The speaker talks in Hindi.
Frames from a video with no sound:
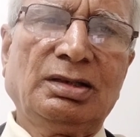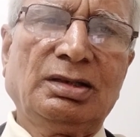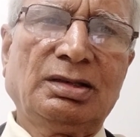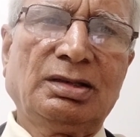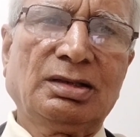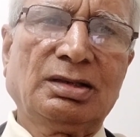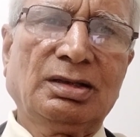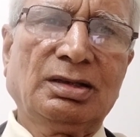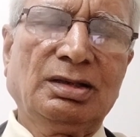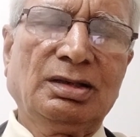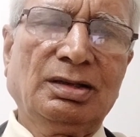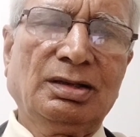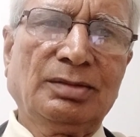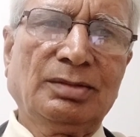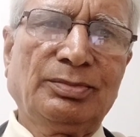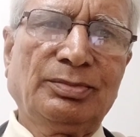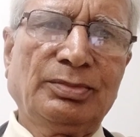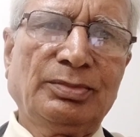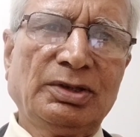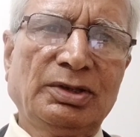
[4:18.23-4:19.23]
इस
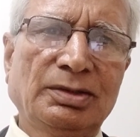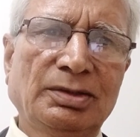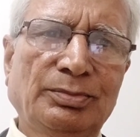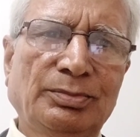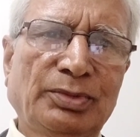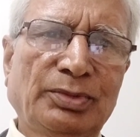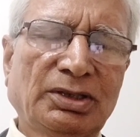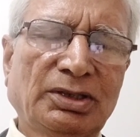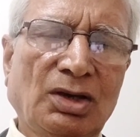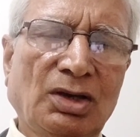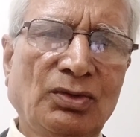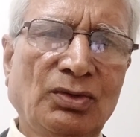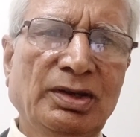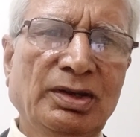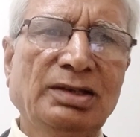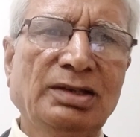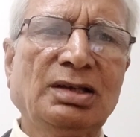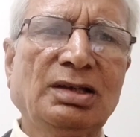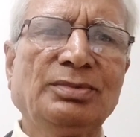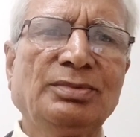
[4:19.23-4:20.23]
प्रथाओं
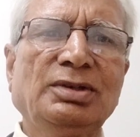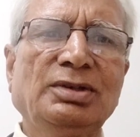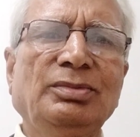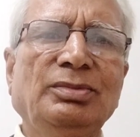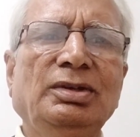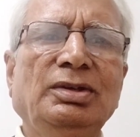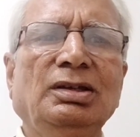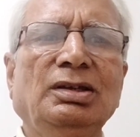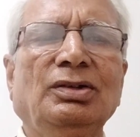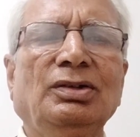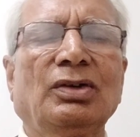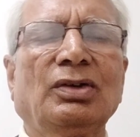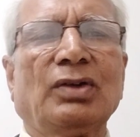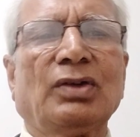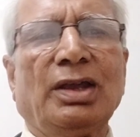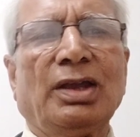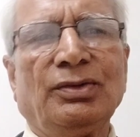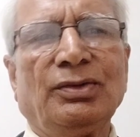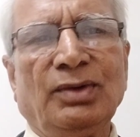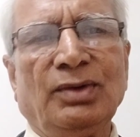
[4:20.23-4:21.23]
के हिसाब से भी है और
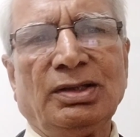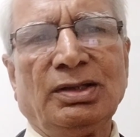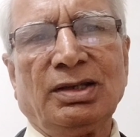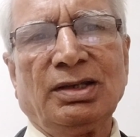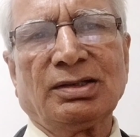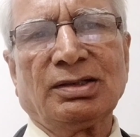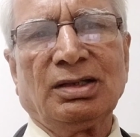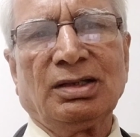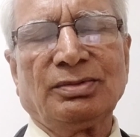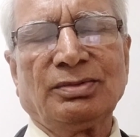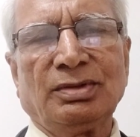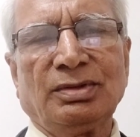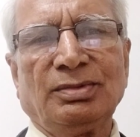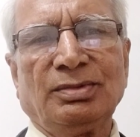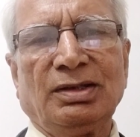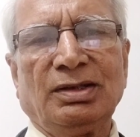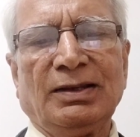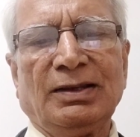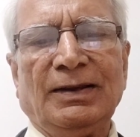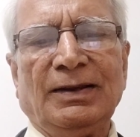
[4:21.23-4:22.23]
आयुर्वेद के हिसाब से
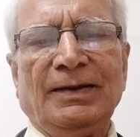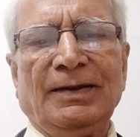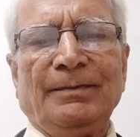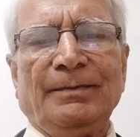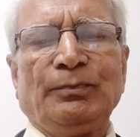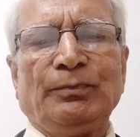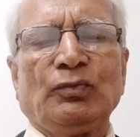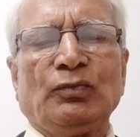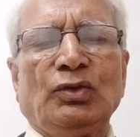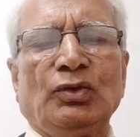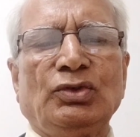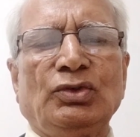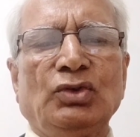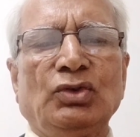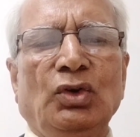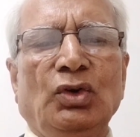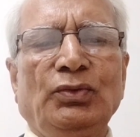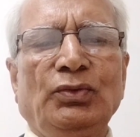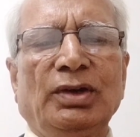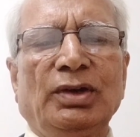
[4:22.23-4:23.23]
भी है
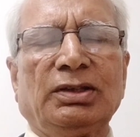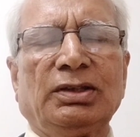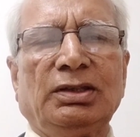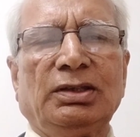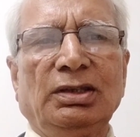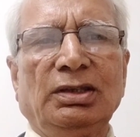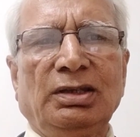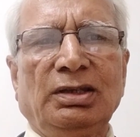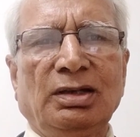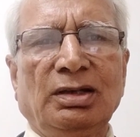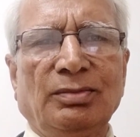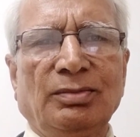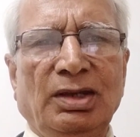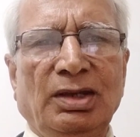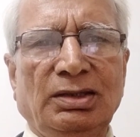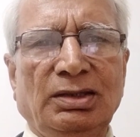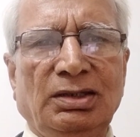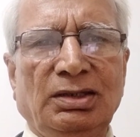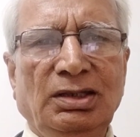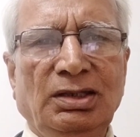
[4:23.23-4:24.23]
जो व्यक्ति दिन
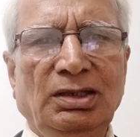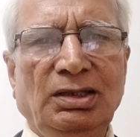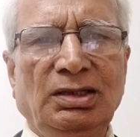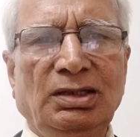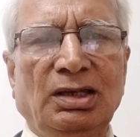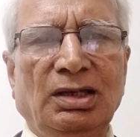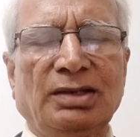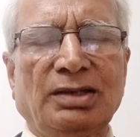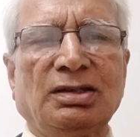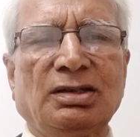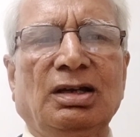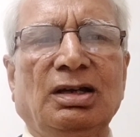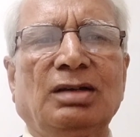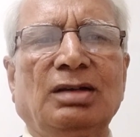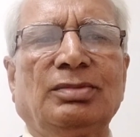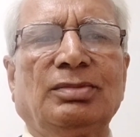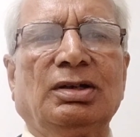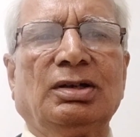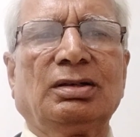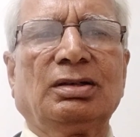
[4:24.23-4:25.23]
में तीन या
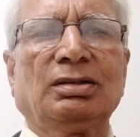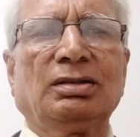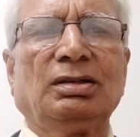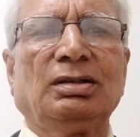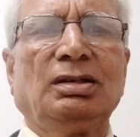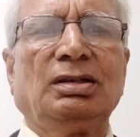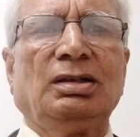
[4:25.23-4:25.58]
चार बार